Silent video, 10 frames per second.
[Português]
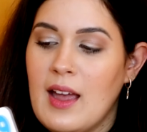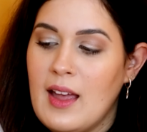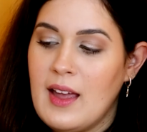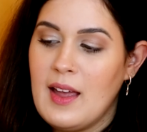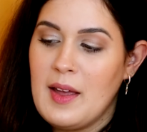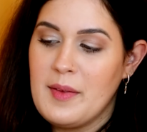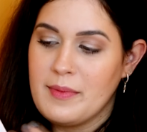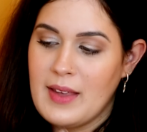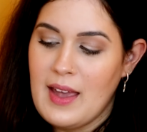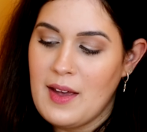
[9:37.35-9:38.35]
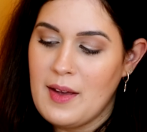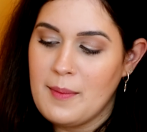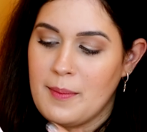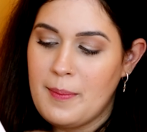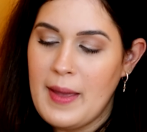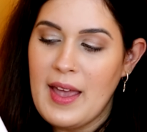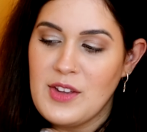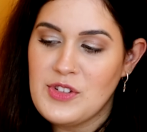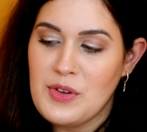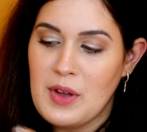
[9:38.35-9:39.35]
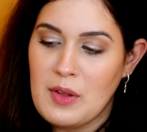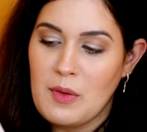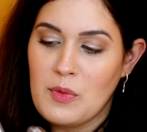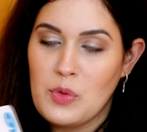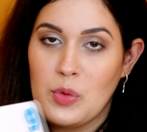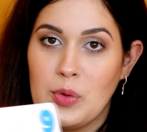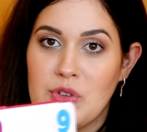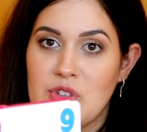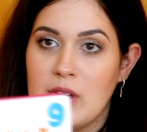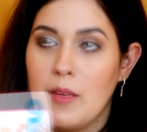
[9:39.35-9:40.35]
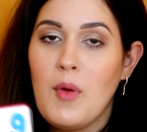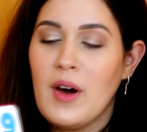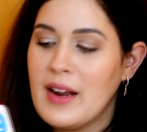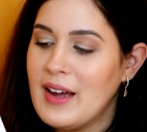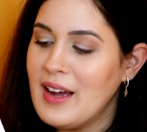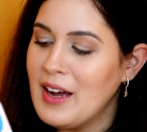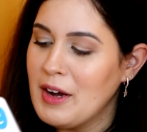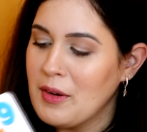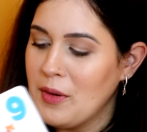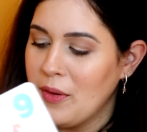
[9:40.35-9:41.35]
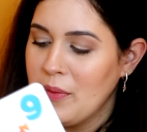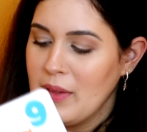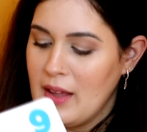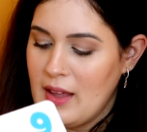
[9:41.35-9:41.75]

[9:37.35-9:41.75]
é, que é peixe, tuti, morango.